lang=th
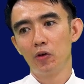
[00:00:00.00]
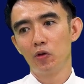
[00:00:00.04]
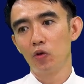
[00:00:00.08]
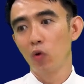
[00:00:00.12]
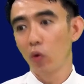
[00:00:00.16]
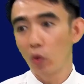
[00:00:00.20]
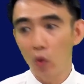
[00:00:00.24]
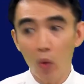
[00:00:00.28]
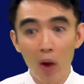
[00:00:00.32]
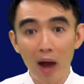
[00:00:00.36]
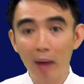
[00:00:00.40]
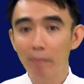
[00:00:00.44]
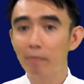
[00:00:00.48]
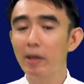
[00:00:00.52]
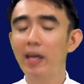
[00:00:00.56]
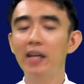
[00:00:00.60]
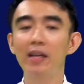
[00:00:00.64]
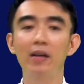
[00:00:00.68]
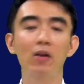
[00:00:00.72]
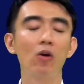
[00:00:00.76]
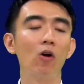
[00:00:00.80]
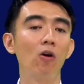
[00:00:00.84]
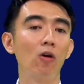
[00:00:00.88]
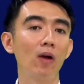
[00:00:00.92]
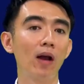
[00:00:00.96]
โดยความคิด
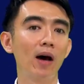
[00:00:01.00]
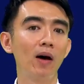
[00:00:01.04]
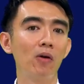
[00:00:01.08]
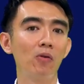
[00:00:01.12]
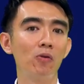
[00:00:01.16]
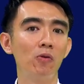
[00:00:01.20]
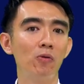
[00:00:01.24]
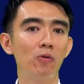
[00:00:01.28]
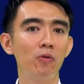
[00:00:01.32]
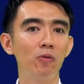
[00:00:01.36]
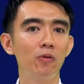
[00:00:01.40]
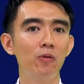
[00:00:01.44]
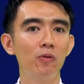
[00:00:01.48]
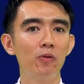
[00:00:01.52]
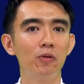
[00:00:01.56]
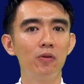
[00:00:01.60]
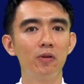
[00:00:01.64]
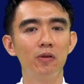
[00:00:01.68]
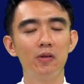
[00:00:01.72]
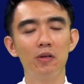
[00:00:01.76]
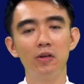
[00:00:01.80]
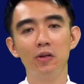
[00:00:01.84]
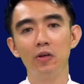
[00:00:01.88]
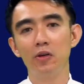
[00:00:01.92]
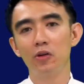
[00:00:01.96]
ของเรา
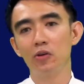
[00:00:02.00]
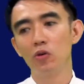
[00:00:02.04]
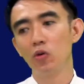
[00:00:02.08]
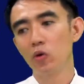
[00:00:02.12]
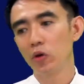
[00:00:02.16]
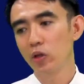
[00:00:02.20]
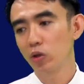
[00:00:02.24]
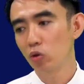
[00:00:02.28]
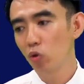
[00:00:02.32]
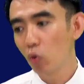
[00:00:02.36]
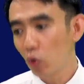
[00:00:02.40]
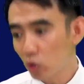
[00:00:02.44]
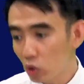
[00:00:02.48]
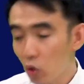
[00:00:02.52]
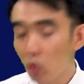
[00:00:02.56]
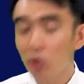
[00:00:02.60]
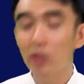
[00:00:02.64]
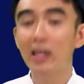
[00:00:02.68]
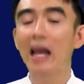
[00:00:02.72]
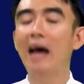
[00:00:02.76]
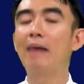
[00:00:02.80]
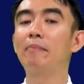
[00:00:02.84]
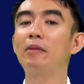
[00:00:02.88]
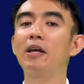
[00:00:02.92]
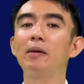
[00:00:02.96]
โดยตัวตน
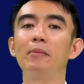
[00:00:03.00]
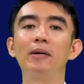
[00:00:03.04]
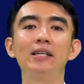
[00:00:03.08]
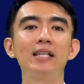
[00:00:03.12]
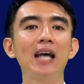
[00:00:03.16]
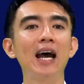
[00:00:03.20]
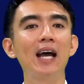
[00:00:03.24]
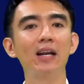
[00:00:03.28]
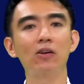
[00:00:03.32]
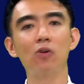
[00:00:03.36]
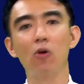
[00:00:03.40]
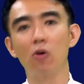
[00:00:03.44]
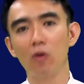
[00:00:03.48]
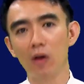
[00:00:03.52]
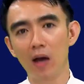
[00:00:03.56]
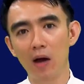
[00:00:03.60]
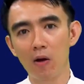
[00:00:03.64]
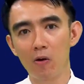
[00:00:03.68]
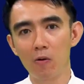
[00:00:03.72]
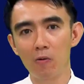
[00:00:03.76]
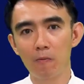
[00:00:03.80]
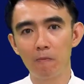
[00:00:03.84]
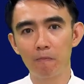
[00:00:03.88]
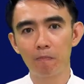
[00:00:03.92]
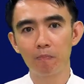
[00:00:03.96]
ตามธรรมชาติของเรา
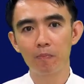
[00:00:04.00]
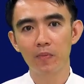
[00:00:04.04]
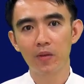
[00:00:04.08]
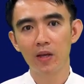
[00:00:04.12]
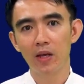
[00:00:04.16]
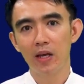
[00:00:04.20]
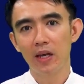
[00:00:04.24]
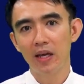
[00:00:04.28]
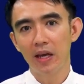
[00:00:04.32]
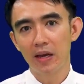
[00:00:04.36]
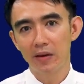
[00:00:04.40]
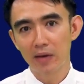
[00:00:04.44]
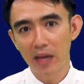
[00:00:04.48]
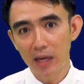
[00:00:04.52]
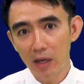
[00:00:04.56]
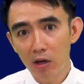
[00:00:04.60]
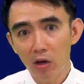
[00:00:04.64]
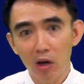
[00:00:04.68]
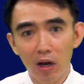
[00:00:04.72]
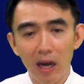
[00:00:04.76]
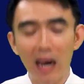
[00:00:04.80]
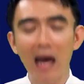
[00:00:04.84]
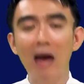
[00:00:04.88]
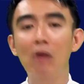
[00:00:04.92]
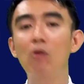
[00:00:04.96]
ในเรื่
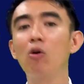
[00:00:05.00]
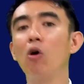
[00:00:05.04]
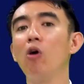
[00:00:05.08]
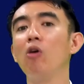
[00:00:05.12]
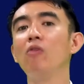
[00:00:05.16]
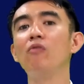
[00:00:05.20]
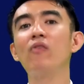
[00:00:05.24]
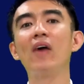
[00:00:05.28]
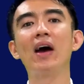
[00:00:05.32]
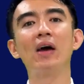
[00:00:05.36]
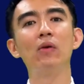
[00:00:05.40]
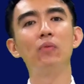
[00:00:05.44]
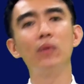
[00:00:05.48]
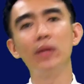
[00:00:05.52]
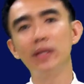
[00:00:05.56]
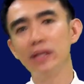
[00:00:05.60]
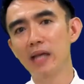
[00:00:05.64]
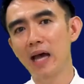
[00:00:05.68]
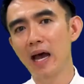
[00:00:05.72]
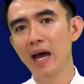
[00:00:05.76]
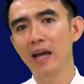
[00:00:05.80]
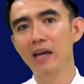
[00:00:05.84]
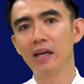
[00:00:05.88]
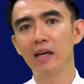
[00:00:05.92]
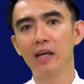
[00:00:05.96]
องราวของฝ่ายวิญ
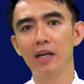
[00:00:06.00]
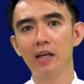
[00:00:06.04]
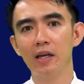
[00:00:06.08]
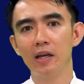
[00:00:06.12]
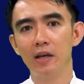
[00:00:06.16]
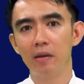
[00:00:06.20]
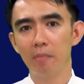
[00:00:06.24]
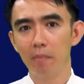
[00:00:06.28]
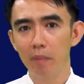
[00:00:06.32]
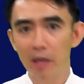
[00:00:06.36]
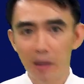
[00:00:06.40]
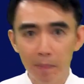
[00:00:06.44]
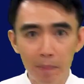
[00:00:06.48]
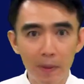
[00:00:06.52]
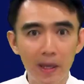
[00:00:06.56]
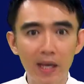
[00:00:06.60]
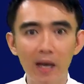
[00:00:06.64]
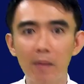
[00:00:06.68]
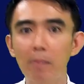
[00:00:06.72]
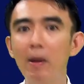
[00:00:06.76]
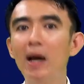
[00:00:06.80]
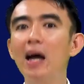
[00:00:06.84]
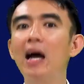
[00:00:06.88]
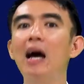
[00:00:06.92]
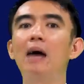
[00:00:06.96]
ญาณมีเพียง
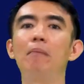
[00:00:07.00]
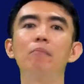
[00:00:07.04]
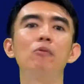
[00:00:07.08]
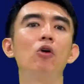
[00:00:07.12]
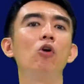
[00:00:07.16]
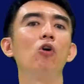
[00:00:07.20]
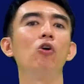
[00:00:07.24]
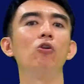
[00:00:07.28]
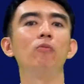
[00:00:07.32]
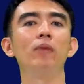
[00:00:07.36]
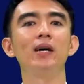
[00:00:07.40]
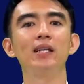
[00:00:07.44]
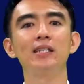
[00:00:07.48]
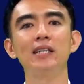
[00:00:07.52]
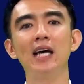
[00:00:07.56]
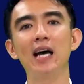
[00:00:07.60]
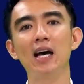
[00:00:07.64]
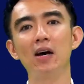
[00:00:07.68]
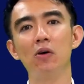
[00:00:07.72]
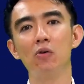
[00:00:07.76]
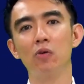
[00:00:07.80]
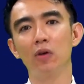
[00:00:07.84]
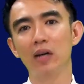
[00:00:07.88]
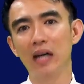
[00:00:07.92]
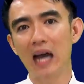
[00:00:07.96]
พระคำของพระเจ้า
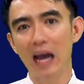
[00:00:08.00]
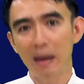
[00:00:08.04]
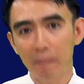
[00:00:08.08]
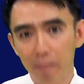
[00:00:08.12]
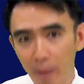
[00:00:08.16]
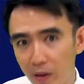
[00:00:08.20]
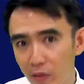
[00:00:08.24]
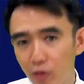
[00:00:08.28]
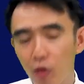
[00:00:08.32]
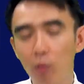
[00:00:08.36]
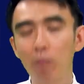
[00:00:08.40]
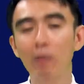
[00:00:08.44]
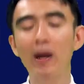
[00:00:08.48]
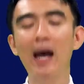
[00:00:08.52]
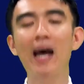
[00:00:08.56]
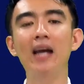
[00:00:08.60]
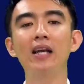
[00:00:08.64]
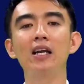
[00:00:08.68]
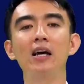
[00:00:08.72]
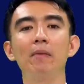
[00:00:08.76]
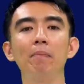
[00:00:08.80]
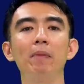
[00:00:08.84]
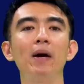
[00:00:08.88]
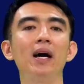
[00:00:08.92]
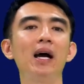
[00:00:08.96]
การประสบการ
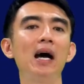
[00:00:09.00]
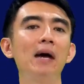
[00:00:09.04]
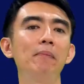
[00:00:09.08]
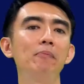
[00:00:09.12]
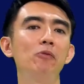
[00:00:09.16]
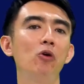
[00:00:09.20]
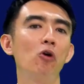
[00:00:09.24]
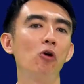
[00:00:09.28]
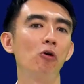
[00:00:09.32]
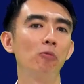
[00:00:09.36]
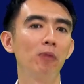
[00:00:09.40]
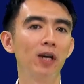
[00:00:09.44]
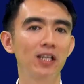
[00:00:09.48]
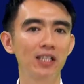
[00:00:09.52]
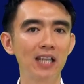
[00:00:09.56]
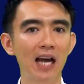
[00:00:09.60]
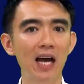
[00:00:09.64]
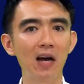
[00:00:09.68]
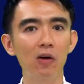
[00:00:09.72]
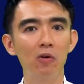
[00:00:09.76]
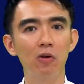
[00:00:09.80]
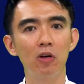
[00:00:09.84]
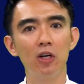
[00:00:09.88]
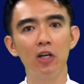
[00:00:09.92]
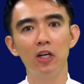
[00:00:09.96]
ณ์กับพระคำของพระเจ้า
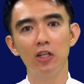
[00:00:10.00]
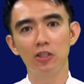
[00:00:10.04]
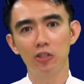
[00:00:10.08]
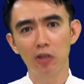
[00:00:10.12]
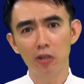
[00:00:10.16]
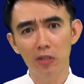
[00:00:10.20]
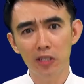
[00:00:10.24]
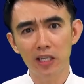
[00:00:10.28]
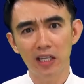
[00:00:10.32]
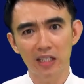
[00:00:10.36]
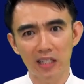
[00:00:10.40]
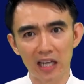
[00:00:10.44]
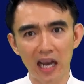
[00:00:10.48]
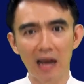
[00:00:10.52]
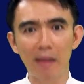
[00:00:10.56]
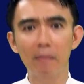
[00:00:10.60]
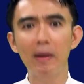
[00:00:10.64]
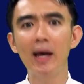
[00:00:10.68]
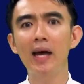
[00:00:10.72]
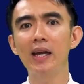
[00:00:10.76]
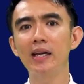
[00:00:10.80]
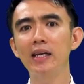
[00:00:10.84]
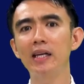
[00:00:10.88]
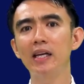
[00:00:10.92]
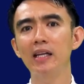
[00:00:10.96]
จึงจะสา
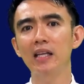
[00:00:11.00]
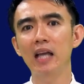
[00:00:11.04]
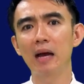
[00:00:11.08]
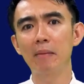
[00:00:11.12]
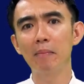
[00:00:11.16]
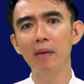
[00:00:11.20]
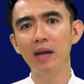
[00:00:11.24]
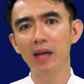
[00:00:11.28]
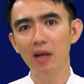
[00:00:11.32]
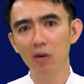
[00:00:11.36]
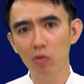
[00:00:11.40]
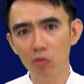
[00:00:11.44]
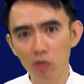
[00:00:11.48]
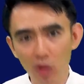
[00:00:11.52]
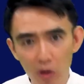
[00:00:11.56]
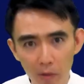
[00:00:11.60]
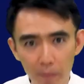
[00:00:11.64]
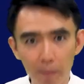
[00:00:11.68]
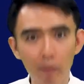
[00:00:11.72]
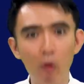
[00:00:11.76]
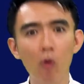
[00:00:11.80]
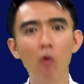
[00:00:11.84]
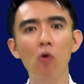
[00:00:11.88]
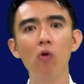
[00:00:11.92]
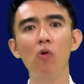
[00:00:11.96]
มารถเนี่ยทำให้เราเติบ
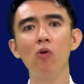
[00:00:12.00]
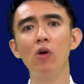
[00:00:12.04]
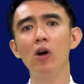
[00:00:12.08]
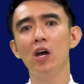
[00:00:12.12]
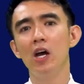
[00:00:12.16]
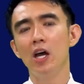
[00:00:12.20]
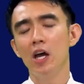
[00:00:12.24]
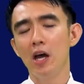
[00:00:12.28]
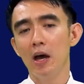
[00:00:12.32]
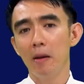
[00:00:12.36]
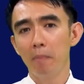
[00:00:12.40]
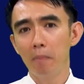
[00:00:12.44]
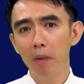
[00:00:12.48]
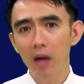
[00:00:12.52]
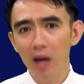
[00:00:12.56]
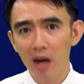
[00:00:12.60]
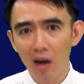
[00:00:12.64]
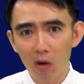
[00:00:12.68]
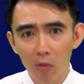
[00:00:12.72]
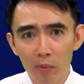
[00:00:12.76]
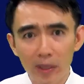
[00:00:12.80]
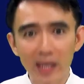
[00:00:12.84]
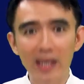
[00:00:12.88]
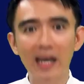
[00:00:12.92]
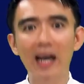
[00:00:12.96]
โตเมื่อ
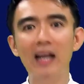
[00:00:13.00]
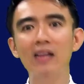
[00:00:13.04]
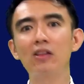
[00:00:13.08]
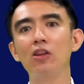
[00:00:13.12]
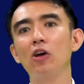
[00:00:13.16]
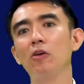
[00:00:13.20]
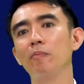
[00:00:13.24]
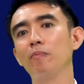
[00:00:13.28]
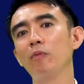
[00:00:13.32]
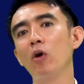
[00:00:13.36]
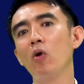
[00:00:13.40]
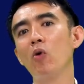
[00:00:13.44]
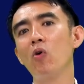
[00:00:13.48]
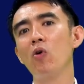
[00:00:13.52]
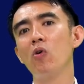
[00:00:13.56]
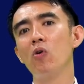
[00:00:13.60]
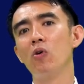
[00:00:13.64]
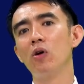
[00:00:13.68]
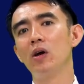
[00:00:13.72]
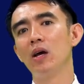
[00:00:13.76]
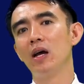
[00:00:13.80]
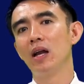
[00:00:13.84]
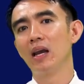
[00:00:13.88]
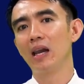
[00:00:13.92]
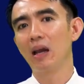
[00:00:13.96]
เรามีการเติบโต
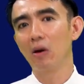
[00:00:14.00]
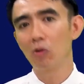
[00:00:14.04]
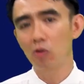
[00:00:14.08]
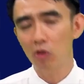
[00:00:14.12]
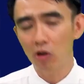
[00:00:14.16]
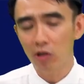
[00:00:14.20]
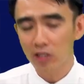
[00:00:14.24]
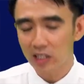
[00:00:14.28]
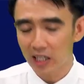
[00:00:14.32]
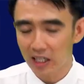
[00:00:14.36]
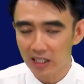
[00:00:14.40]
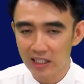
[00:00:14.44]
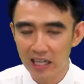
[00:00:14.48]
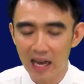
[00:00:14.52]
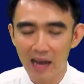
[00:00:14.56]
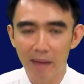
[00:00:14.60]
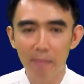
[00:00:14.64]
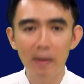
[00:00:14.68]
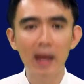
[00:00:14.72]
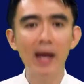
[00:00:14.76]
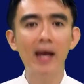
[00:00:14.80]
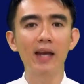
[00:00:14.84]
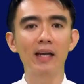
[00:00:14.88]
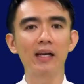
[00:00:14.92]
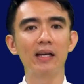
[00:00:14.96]
เราก็จะสา
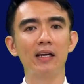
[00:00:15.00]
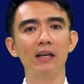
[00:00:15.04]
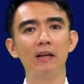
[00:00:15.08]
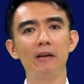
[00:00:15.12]
มารถ